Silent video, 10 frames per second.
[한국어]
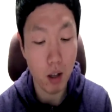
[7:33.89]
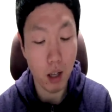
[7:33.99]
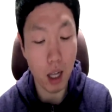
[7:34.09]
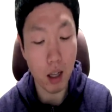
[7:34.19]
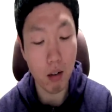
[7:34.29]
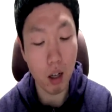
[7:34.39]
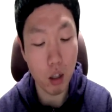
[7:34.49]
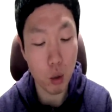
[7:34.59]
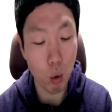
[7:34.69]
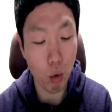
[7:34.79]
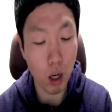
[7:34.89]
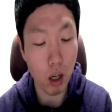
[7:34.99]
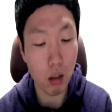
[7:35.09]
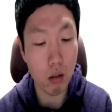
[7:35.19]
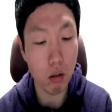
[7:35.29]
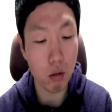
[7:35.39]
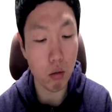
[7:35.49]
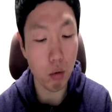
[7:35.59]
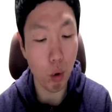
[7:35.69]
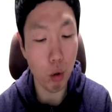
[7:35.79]
잉야 대근아
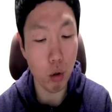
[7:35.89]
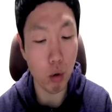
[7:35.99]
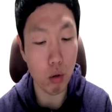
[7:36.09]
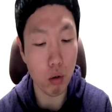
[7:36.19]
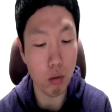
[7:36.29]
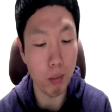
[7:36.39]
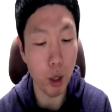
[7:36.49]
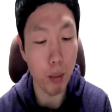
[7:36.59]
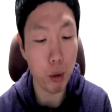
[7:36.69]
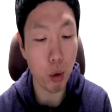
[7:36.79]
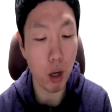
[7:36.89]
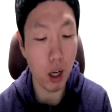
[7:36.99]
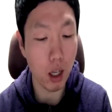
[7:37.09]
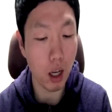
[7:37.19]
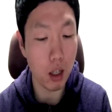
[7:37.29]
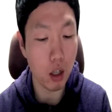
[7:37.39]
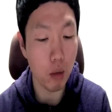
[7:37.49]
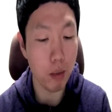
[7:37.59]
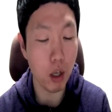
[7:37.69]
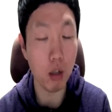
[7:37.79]
니손가락그 어디로 그 뭐 엄지 손가락이라니
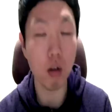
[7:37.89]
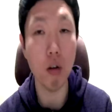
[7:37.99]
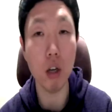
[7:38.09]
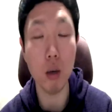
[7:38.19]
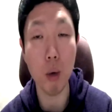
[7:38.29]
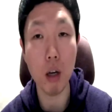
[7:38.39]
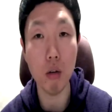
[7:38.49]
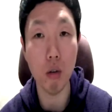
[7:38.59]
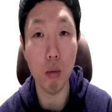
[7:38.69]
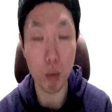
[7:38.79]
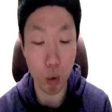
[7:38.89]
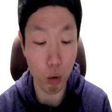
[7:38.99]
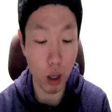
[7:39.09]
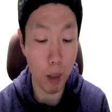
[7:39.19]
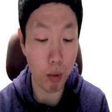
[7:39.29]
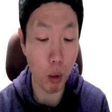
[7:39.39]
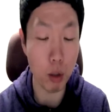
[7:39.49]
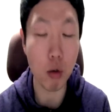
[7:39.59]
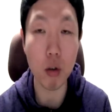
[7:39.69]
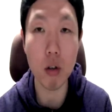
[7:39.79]
검지라니 거기 왜 그러노? 손가락 아프나 왜
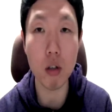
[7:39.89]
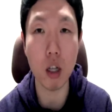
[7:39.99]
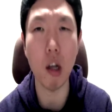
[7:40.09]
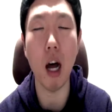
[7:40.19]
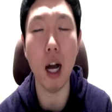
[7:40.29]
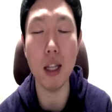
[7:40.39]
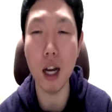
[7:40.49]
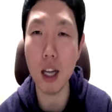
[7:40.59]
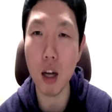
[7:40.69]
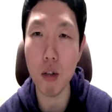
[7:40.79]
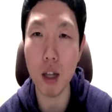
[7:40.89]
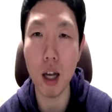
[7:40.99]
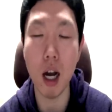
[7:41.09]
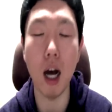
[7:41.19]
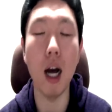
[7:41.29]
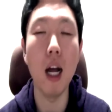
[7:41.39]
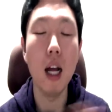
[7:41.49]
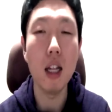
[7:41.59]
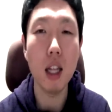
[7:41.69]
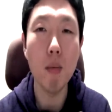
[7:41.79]
자꾸 끌고어 아딴 게 알고 있다 얘가
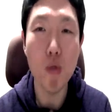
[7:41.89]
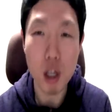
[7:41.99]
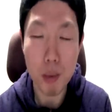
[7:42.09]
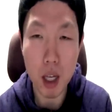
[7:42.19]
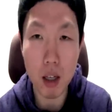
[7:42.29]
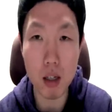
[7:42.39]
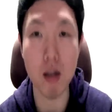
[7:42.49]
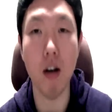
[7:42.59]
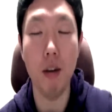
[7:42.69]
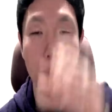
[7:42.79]
내 물집 생겼어.